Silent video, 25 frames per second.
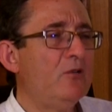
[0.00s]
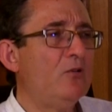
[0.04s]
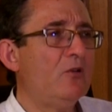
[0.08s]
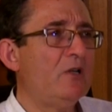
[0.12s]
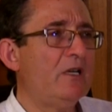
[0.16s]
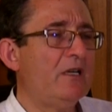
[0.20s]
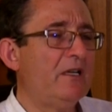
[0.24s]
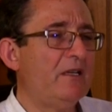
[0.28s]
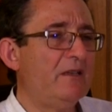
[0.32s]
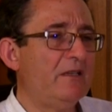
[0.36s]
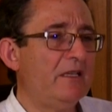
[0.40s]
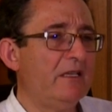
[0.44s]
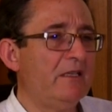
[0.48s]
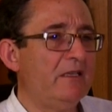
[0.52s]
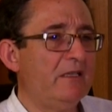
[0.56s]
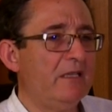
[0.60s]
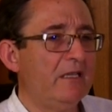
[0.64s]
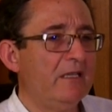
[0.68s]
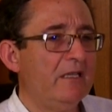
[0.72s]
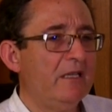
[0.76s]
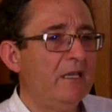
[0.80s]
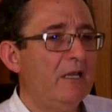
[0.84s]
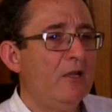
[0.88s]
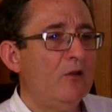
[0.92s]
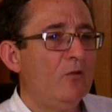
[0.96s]
y con la
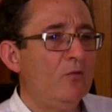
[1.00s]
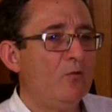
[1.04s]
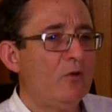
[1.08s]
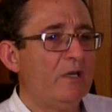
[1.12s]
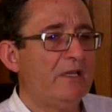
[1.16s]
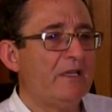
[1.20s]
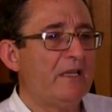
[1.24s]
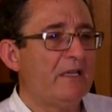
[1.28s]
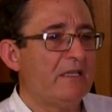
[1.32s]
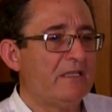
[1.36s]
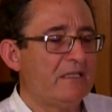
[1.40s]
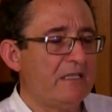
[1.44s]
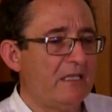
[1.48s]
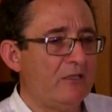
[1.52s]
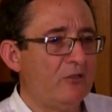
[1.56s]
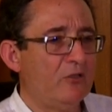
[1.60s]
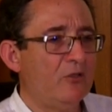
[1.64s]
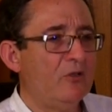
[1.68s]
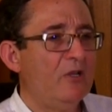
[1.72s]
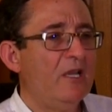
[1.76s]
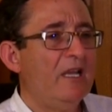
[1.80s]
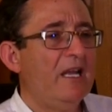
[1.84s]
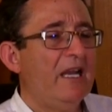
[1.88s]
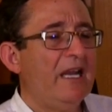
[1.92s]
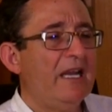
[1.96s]
naciente Guardia de
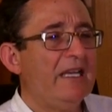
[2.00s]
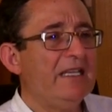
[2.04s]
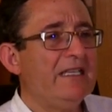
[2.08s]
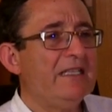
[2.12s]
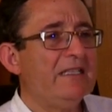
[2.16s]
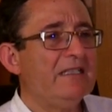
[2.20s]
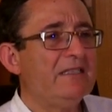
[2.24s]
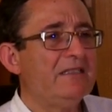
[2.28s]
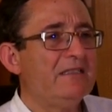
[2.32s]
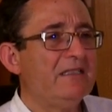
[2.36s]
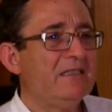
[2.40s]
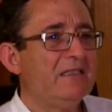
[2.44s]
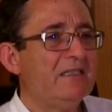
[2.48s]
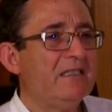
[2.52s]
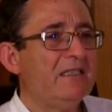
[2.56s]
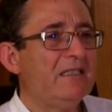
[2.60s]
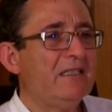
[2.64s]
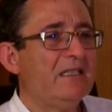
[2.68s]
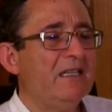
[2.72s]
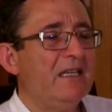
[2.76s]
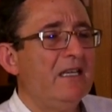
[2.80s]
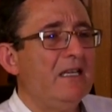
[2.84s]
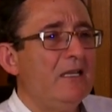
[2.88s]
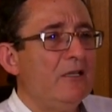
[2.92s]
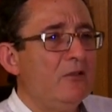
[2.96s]
Asalto. Hay que
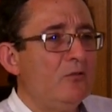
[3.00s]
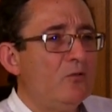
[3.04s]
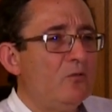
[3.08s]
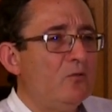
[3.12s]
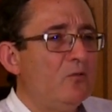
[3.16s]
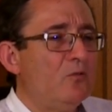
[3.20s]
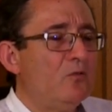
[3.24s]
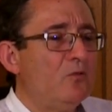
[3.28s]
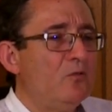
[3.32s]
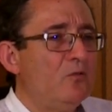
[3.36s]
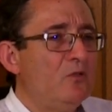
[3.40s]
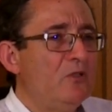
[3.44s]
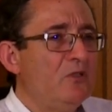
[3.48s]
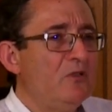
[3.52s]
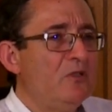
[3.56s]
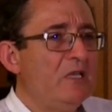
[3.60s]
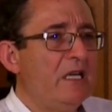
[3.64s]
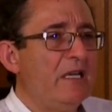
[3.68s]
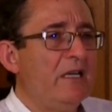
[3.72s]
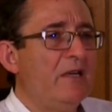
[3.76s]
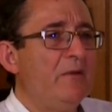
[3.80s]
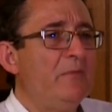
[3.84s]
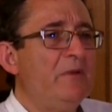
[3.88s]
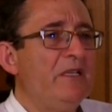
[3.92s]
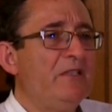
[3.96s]
destacar un
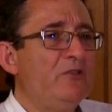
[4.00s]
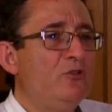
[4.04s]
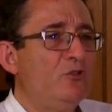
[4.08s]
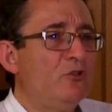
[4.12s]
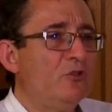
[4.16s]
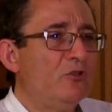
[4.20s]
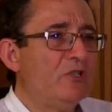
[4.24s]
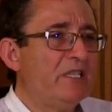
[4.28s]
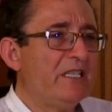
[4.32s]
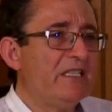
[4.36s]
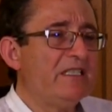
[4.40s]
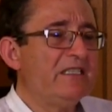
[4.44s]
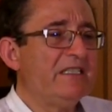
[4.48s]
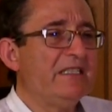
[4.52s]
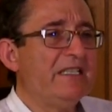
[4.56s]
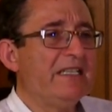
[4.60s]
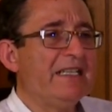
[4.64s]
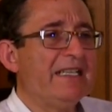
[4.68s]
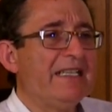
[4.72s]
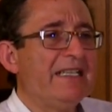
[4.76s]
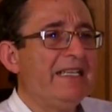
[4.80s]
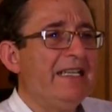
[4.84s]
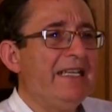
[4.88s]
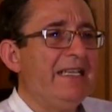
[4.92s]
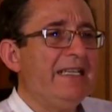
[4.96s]
elemento que es
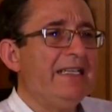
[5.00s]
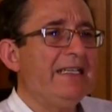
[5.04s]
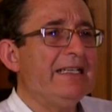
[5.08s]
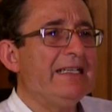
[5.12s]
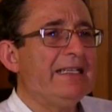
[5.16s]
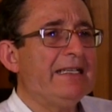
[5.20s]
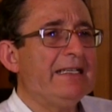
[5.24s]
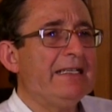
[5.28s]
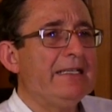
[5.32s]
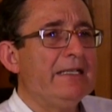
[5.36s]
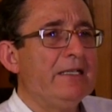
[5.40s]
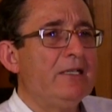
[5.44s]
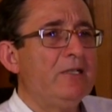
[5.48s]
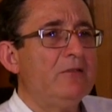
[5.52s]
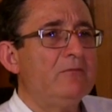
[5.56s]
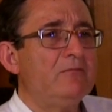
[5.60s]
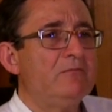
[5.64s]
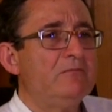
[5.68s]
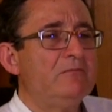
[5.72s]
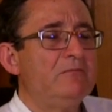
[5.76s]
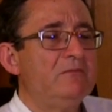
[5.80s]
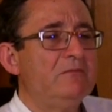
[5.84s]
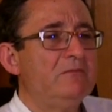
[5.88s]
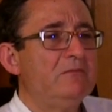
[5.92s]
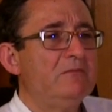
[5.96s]
que eh,
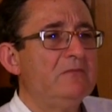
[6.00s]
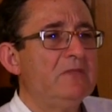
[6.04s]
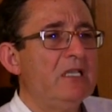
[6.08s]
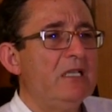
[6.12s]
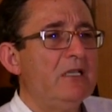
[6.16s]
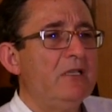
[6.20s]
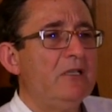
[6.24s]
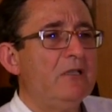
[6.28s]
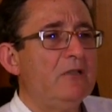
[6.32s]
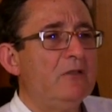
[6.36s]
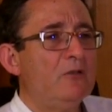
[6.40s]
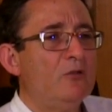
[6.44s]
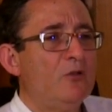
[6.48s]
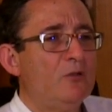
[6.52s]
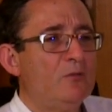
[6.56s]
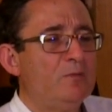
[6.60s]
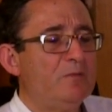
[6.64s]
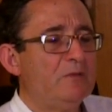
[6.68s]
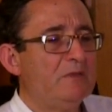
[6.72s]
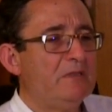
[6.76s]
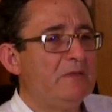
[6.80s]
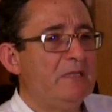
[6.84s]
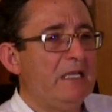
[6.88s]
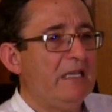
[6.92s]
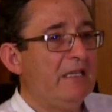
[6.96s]
mm,
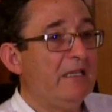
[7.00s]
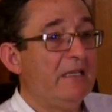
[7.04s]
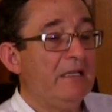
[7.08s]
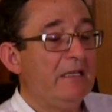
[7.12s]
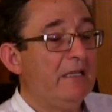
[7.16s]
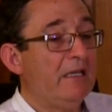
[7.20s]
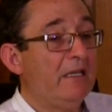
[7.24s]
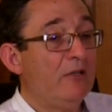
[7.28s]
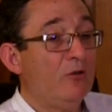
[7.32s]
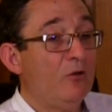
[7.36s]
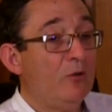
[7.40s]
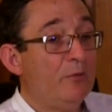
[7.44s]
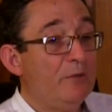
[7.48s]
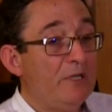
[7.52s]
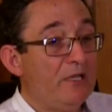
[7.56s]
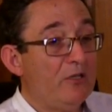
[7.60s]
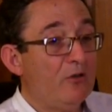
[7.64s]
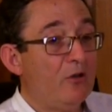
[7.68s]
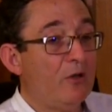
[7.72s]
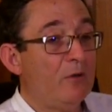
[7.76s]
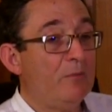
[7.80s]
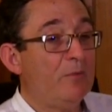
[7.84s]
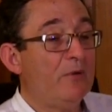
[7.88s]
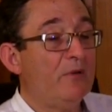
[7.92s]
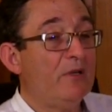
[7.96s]
el
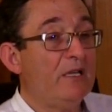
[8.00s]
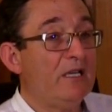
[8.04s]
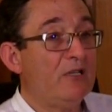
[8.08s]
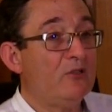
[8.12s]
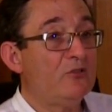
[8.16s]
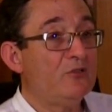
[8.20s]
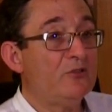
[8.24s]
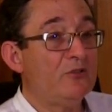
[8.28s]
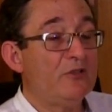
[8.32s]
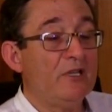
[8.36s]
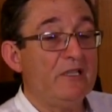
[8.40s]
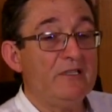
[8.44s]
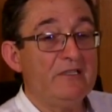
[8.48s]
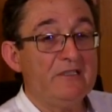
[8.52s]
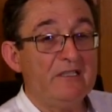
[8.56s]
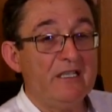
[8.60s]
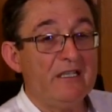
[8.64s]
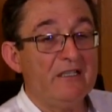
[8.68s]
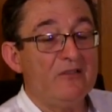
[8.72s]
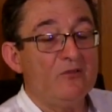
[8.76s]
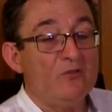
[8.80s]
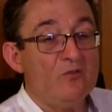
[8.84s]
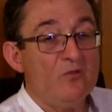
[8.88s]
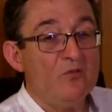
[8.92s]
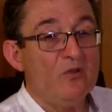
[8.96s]
gobierno republicano
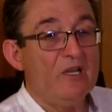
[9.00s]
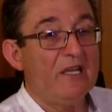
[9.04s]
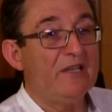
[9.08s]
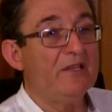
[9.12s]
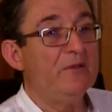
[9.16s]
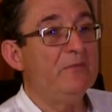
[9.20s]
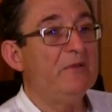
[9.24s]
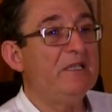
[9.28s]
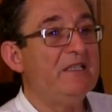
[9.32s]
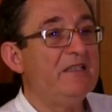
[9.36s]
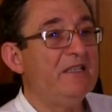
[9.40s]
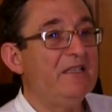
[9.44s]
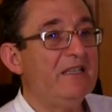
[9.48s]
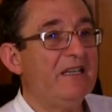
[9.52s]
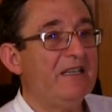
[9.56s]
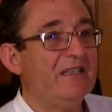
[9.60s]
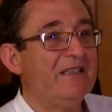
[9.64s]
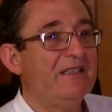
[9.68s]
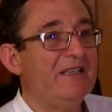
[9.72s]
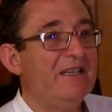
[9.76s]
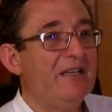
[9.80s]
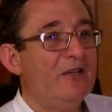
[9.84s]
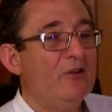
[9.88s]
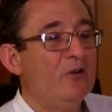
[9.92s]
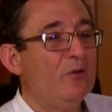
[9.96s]
socialista nunca
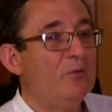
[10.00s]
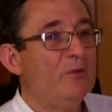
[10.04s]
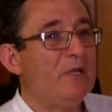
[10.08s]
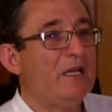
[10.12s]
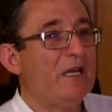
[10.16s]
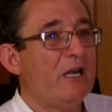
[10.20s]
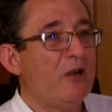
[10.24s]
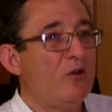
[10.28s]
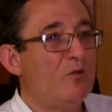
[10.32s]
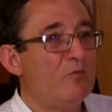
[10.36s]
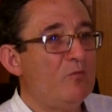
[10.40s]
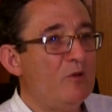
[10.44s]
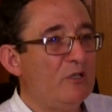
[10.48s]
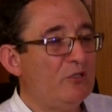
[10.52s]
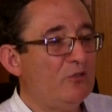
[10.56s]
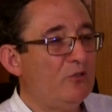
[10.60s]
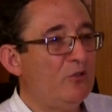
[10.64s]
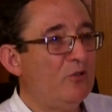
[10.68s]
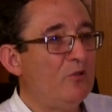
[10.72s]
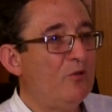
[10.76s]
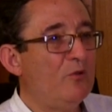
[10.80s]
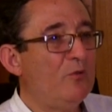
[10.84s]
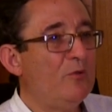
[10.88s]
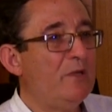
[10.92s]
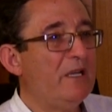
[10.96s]
dimitían, hubiera los
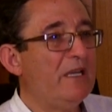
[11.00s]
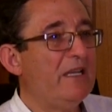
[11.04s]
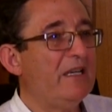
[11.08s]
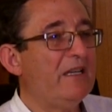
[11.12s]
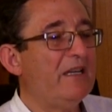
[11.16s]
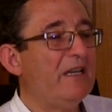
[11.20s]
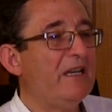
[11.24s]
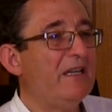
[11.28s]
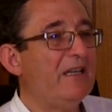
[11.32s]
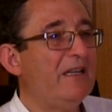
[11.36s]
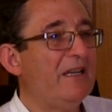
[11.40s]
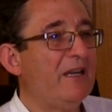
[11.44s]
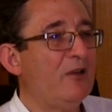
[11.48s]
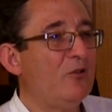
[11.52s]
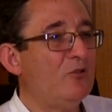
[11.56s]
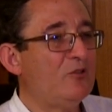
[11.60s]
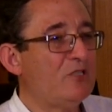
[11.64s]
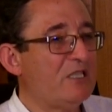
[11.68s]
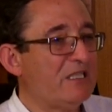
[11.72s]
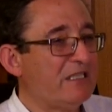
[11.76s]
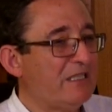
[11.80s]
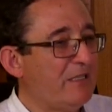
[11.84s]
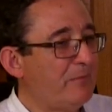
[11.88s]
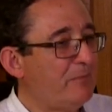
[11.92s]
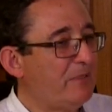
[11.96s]
muertos que hubieran, las
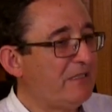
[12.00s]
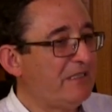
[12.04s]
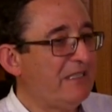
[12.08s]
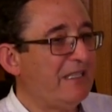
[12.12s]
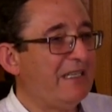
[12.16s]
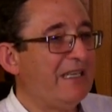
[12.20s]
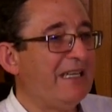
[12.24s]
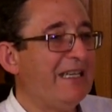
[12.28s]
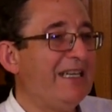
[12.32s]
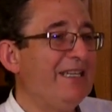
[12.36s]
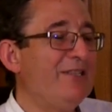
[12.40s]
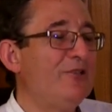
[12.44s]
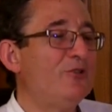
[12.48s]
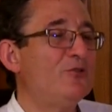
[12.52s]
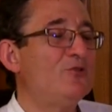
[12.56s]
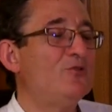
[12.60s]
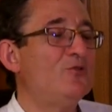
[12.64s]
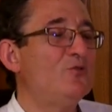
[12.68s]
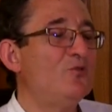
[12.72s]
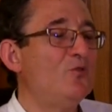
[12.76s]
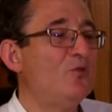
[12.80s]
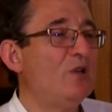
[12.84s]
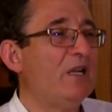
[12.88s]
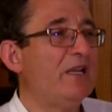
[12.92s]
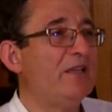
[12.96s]
cosas que pasaran, ellos
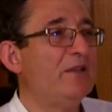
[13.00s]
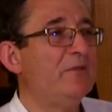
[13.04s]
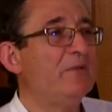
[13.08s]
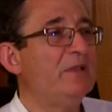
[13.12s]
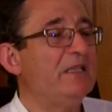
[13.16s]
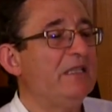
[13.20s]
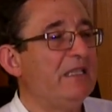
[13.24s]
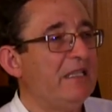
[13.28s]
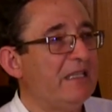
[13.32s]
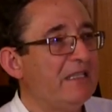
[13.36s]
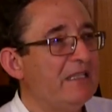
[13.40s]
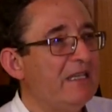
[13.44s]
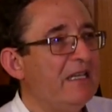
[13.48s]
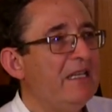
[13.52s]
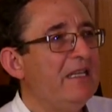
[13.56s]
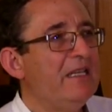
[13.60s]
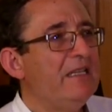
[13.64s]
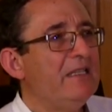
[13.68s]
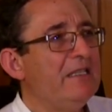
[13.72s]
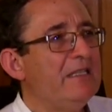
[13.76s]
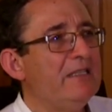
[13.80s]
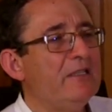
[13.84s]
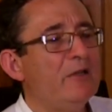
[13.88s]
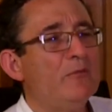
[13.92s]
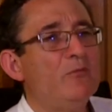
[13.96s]
nunca dimitían.
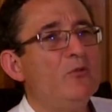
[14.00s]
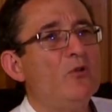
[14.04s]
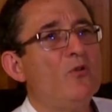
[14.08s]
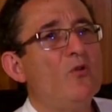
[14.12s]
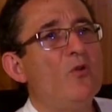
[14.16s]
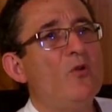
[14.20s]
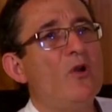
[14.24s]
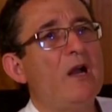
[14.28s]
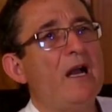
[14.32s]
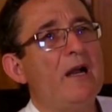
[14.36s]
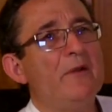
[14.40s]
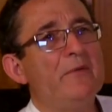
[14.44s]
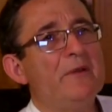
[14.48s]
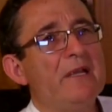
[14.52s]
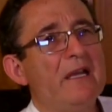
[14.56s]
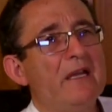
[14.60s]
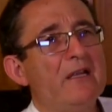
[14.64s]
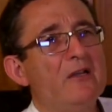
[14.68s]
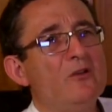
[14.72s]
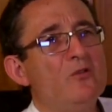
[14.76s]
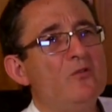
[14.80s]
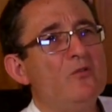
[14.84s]
Y tampoco había